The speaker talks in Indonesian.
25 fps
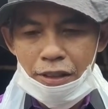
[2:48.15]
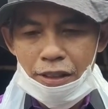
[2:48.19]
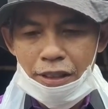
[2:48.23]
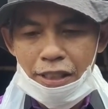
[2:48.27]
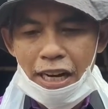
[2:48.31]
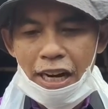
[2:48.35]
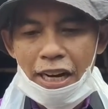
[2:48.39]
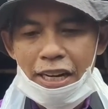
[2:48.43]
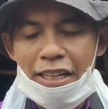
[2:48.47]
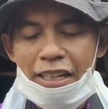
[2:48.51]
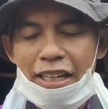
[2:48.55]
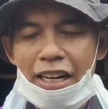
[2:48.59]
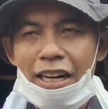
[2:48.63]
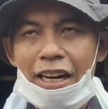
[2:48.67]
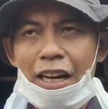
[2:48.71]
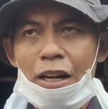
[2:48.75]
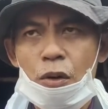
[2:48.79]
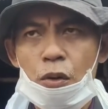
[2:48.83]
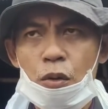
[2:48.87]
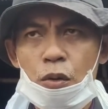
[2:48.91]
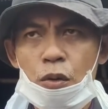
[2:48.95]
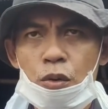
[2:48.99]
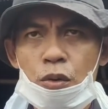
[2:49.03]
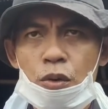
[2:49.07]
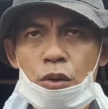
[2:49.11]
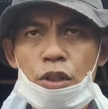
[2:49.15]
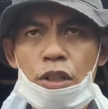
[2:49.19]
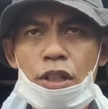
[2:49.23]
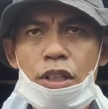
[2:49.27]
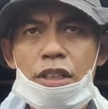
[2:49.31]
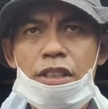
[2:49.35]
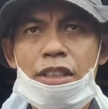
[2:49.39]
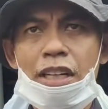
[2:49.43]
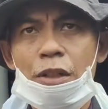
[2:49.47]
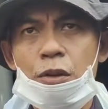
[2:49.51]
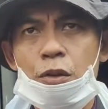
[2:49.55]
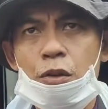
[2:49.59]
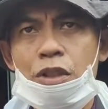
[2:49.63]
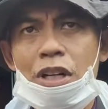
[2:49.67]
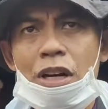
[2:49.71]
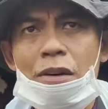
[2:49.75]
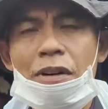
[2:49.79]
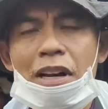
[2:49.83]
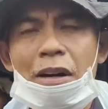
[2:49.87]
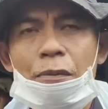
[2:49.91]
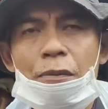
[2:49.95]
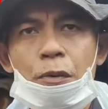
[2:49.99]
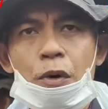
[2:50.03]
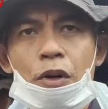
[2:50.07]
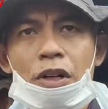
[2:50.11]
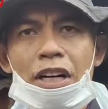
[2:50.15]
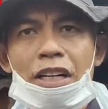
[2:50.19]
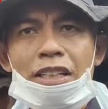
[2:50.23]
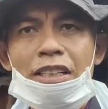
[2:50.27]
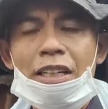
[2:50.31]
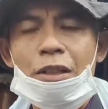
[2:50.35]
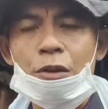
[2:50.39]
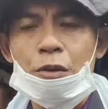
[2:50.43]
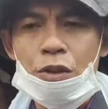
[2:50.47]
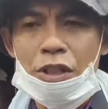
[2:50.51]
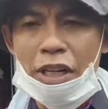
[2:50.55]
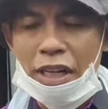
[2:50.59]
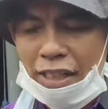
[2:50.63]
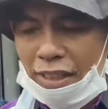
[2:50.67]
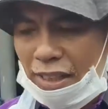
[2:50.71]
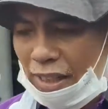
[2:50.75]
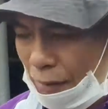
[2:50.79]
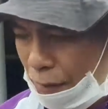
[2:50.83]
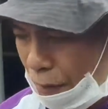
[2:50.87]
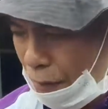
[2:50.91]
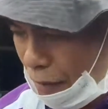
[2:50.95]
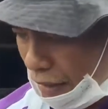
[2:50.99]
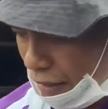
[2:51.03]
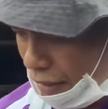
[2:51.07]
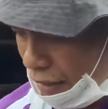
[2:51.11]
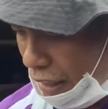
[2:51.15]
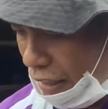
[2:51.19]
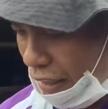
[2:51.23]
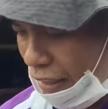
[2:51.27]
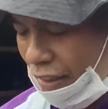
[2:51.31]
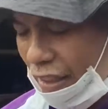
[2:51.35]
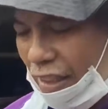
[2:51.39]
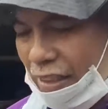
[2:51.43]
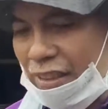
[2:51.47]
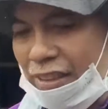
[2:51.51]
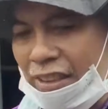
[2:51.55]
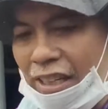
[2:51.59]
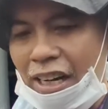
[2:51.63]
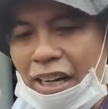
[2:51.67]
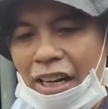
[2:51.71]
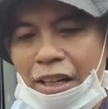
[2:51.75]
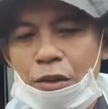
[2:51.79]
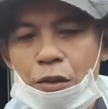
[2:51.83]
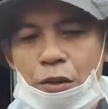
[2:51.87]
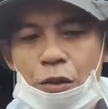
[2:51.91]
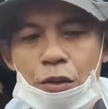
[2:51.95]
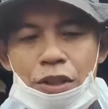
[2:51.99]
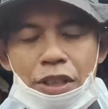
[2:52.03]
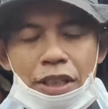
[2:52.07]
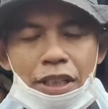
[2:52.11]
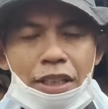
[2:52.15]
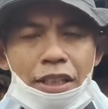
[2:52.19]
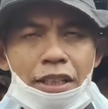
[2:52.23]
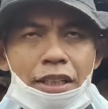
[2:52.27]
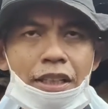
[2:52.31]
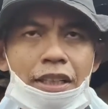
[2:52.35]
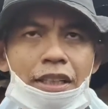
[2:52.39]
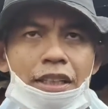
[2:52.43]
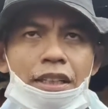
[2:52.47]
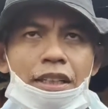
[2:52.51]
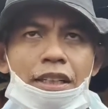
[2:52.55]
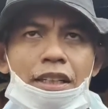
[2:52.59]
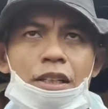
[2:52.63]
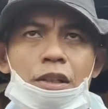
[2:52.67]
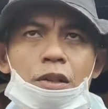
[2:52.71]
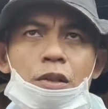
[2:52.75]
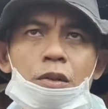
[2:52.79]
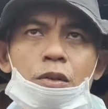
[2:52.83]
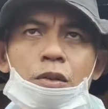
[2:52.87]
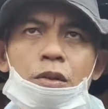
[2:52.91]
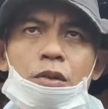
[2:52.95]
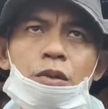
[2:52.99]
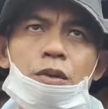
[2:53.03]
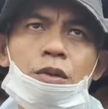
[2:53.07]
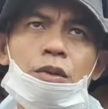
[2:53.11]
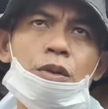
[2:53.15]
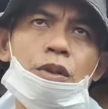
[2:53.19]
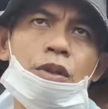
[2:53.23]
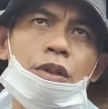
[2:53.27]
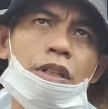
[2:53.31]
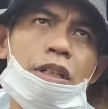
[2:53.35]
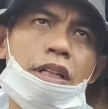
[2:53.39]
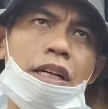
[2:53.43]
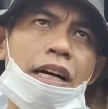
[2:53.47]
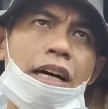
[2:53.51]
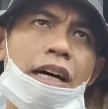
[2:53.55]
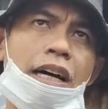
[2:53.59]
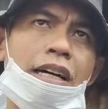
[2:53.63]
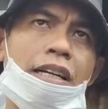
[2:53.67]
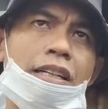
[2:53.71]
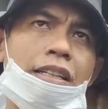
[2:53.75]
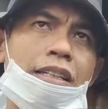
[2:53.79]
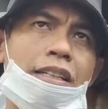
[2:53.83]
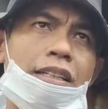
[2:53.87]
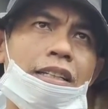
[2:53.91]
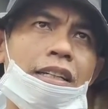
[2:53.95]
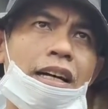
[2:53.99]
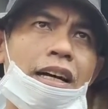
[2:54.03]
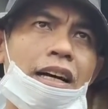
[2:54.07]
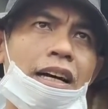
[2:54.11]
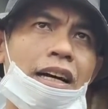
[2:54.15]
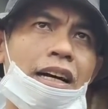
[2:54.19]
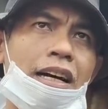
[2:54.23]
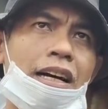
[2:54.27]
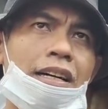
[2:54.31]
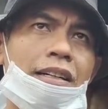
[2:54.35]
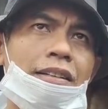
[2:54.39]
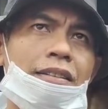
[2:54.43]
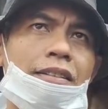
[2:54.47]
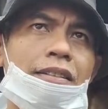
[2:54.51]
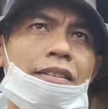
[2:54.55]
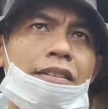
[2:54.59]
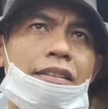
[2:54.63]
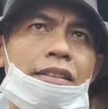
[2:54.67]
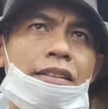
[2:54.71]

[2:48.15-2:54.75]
tiga hari yang lalu yang sudah melaporkan dan sudah kita periksa kita tindak lanjuti itu ada